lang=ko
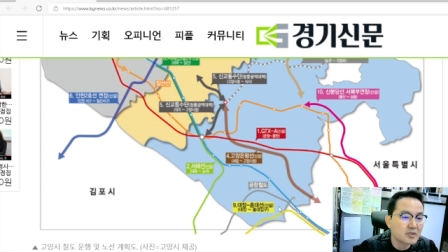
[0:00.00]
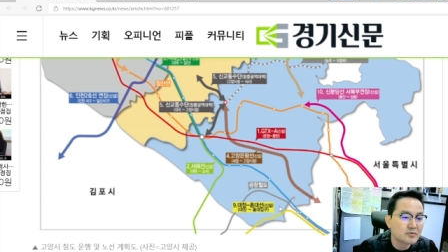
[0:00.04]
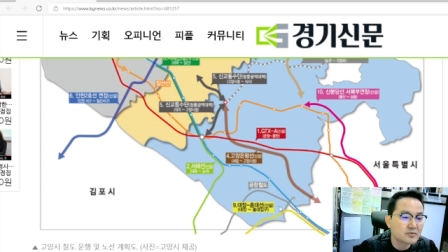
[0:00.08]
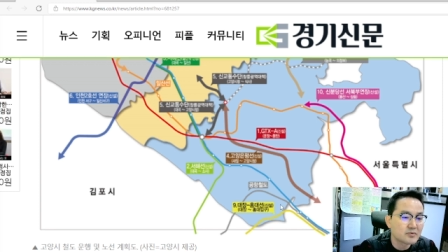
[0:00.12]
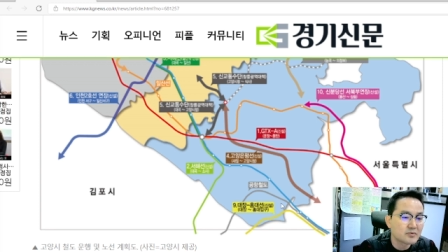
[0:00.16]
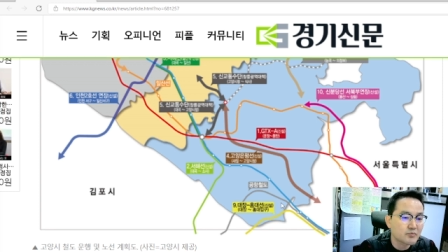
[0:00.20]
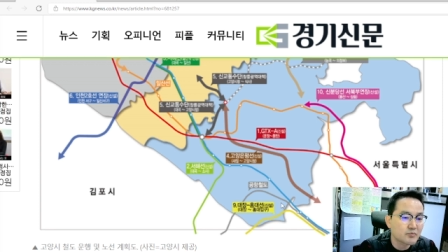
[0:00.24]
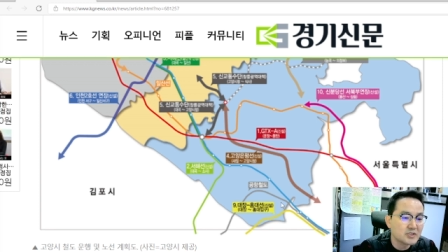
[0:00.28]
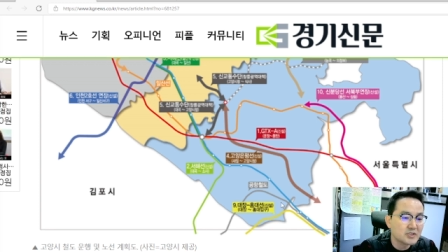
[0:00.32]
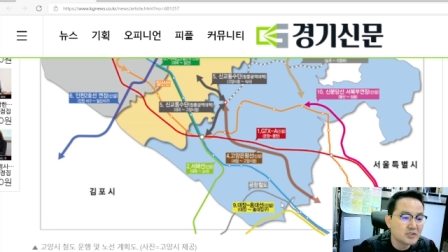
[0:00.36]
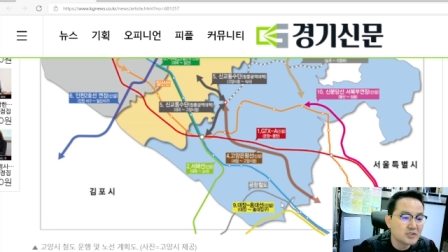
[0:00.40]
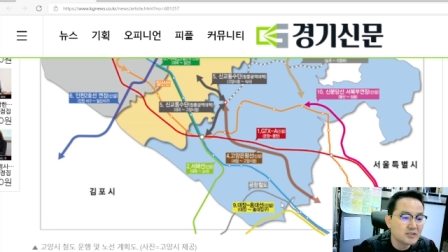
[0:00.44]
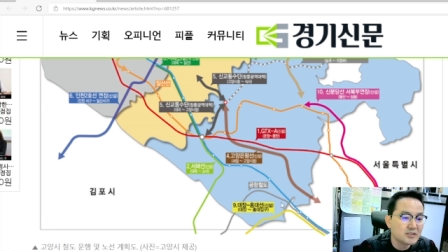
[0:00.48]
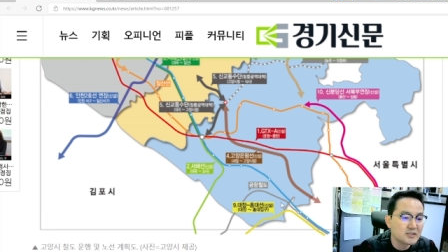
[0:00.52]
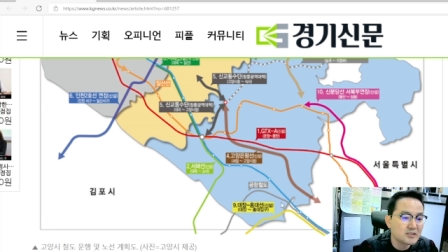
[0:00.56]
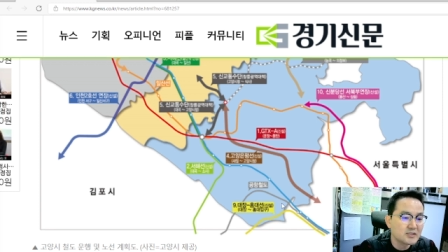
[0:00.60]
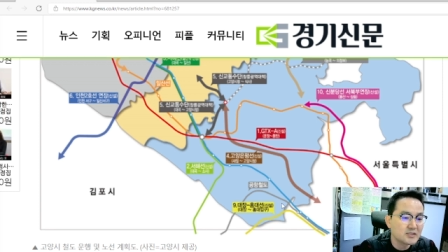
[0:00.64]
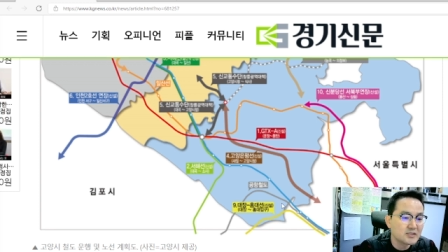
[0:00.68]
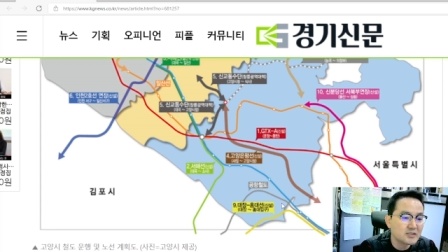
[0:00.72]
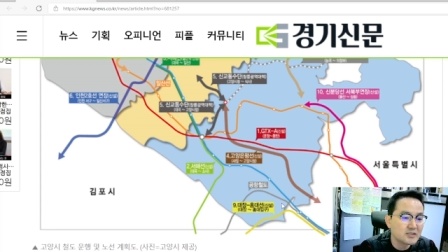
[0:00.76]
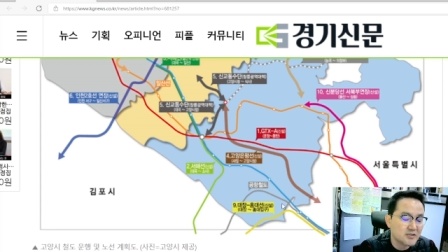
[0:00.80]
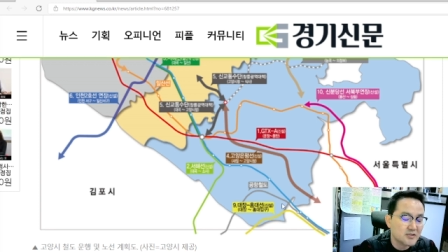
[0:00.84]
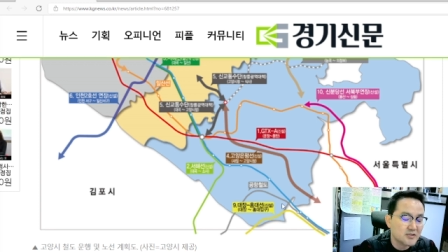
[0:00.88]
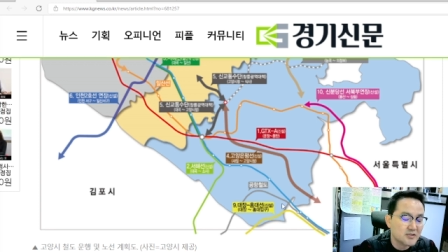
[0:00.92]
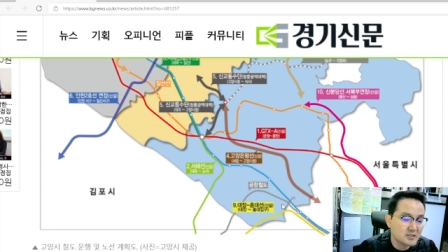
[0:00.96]

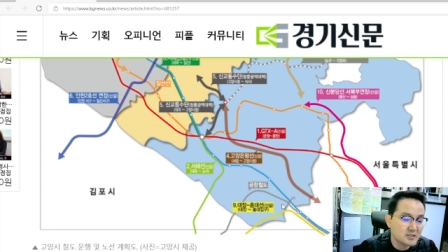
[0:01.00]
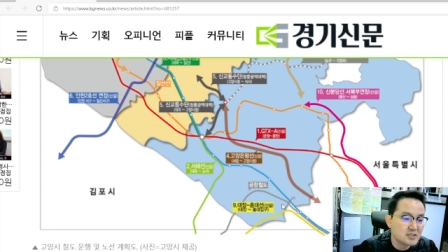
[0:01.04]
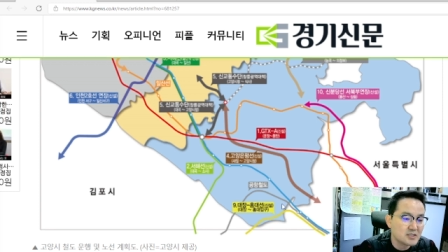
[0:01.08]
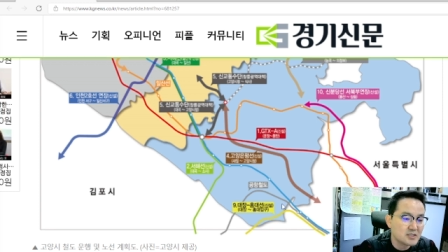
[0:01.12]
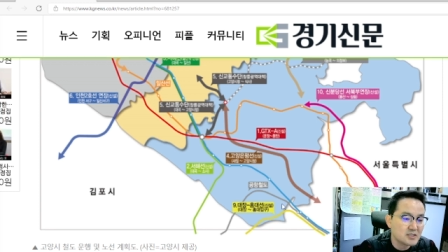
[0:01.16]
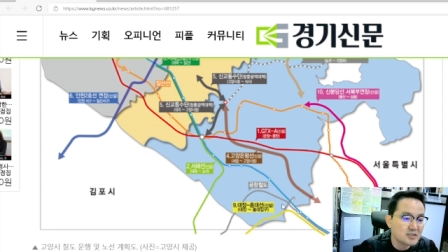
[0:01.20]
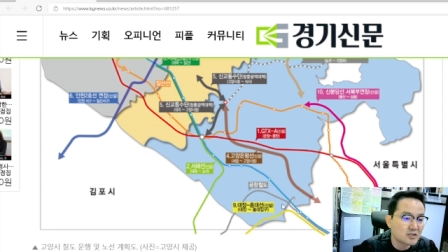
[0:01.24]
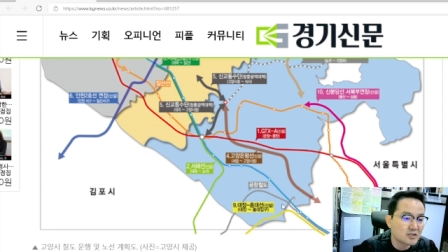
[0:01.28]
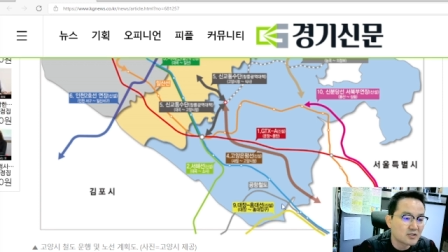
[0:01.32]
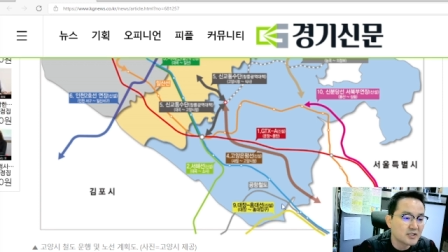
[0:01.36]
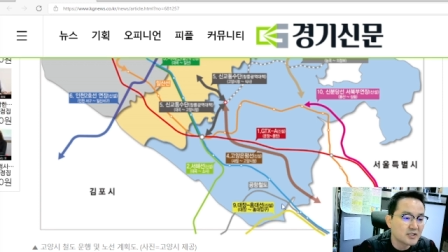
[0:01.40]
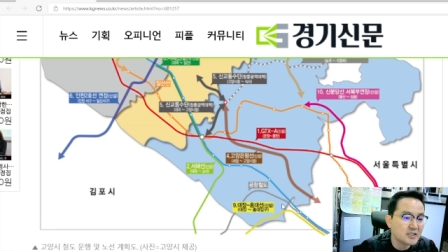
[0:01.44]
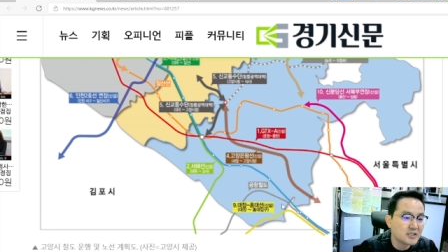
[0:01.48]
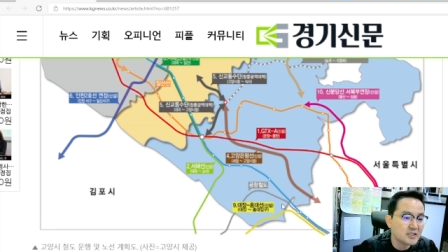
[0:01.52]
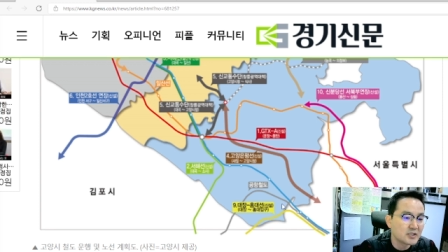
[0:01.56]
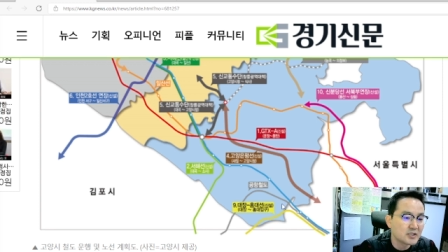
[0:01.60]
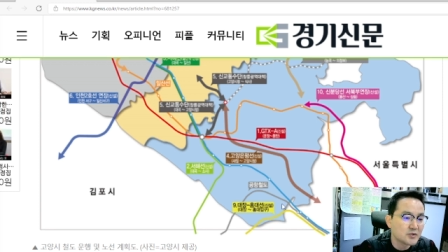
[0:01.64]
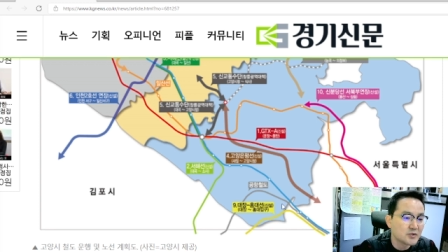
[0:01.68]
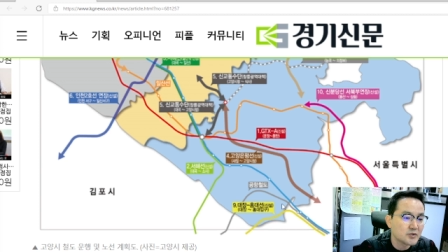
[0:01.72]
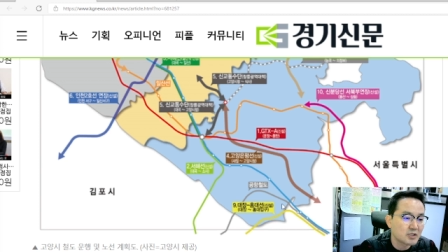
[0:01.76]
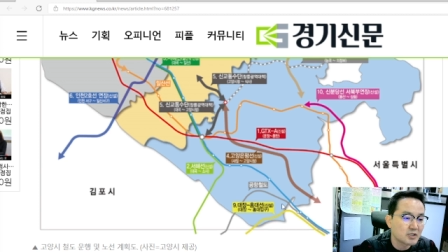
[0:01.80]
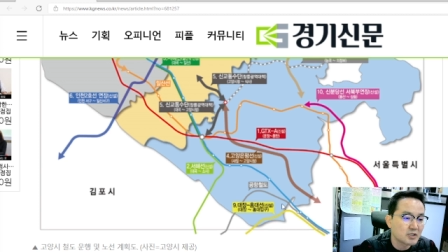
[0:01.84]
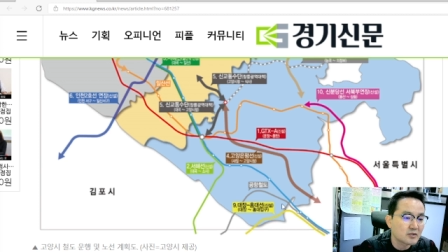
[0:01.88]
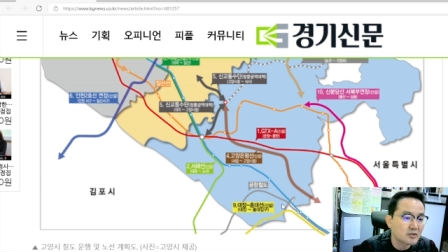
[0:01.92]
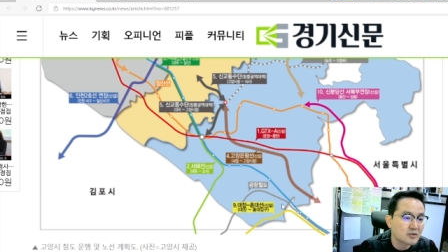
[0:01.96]
좀큰큰 역이
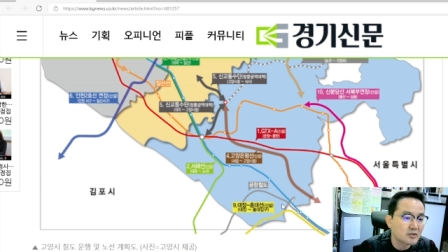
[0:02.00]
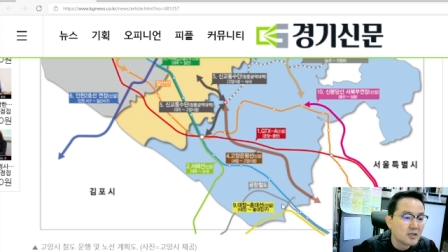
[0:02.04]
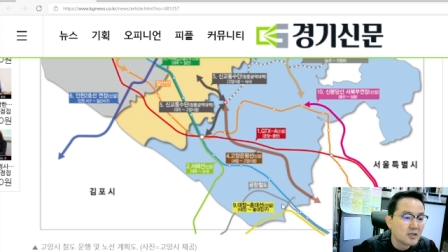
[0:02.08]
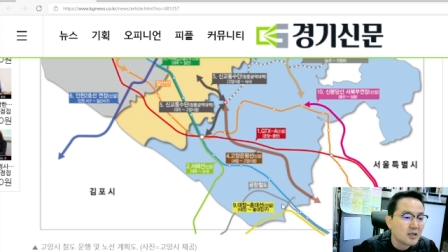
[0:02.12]
역